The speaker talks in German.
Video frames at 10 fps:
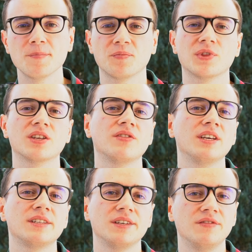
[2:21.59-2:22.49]
Und
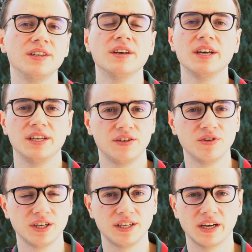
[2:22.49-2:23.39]
deswegen ist Gewinn nicht
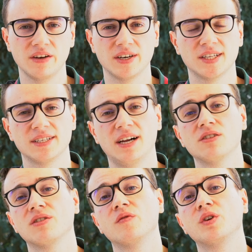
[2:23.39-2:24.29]
wirklich die relevante Zahl,
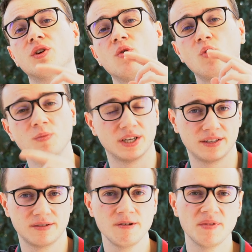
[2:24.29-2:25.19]
sondern wirklich
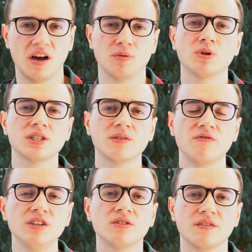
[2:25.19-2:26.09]
Umsatz. Aber trotzdem
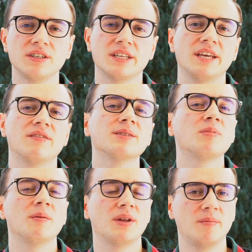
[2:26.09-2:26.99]
willst du ja wissen, hey, was
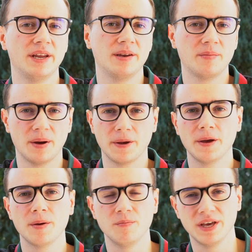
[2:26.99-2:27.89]
bleibt am Ende bei
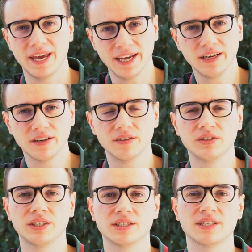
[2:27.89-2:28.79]
mir hängen, ne,
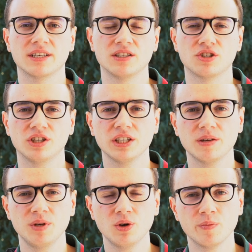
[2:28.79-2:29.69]
wenn ich jetzt das Ganze starte
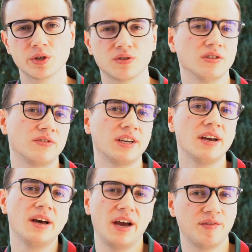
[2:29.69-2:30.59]
im E-Commerce und deswegen
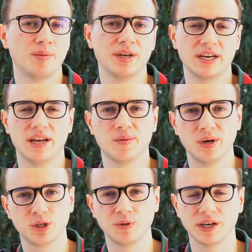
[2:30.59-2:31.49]
einfach mal eine kleine
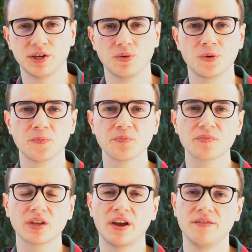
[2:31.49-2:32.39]
Beispielrechnung,
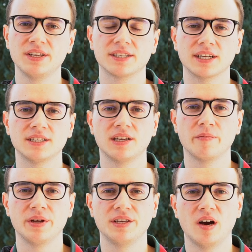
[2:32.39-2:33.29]
äh, wie das Ganze
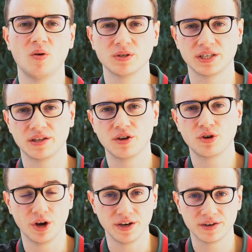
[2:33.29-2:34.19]
dann bei dir aussehen
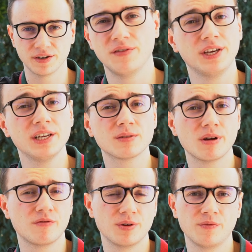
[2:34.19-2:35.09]
könnte. Wir gehen jetzt
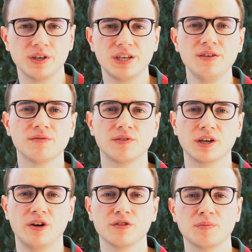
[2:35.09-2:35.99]
mal von einem fiktiven
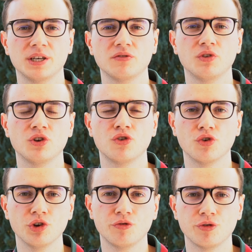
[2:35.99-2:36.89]
Verkaufspreis von
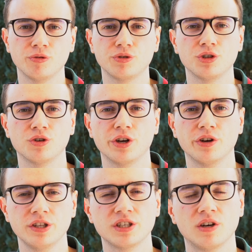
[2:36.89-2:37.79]

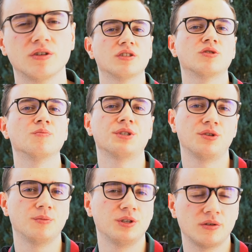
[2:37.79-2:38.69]
59,99 aus, so ein bisschen
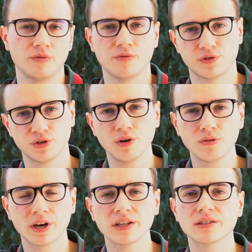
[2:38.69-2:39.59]
über dieser
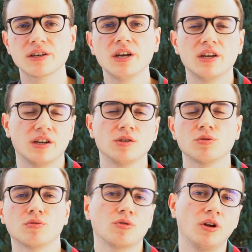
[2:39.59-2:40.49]
50-Euro-Grenze, ja, so
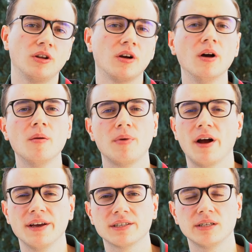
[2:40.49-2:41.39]
ein toller
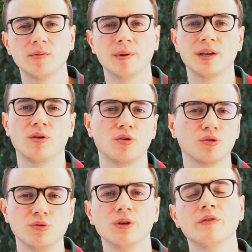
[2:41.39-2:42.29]
Preis, ne, wo man Ende auch noch
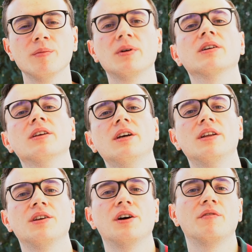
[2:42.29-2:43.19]
genug Gewinn macht,
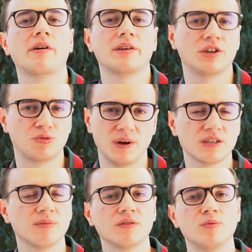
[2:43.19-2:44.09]
der einfach ja,
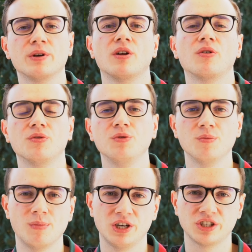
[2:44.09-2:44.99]
Spaß macht, wo man auch genügend
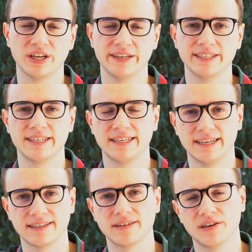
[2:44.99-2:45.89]
Marge dann letztendlich
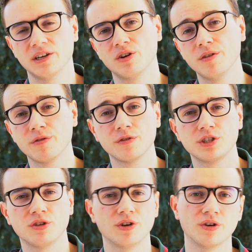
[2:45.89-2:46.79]
hat.
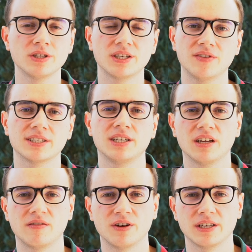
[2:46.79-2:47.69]
59,99, ne. was geht
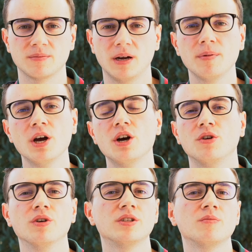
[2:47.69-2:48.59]
davon erstmal ab?
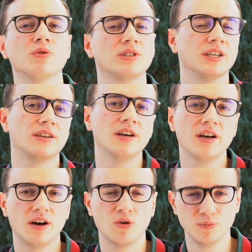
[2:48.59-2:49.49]
19 Prozent
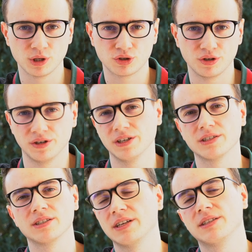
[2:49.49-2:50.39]
Umsatzsteuer. Das
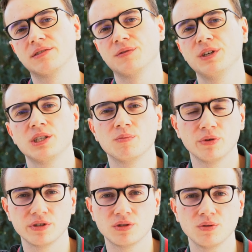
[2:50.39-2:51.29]
ist eine ganz fixe
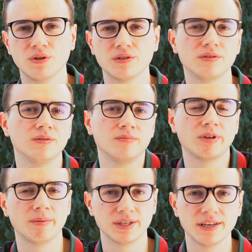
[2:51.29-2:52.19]
Position, die kann
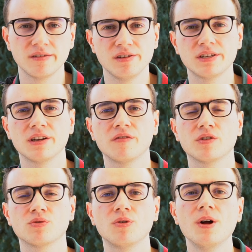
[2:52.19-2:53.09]
man nicht ändern. Die ist halt einfach
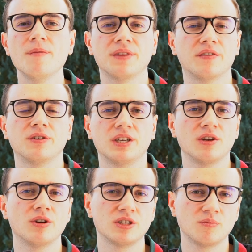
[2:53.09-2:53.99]
so, davon
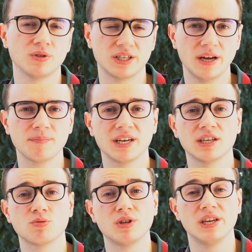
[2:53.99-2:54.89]
gehen 19% ab, dann
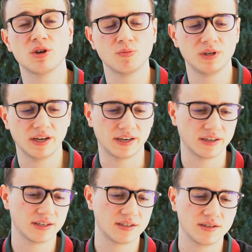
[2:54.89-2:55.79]
hast du den Nettobetrag.
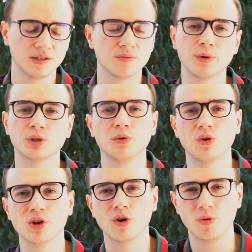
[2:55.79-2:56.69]
Das sind in diesem Beispiel 9,58
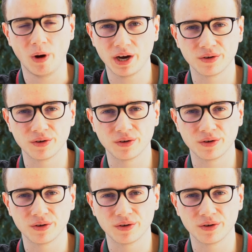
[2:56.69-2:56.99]
Euro,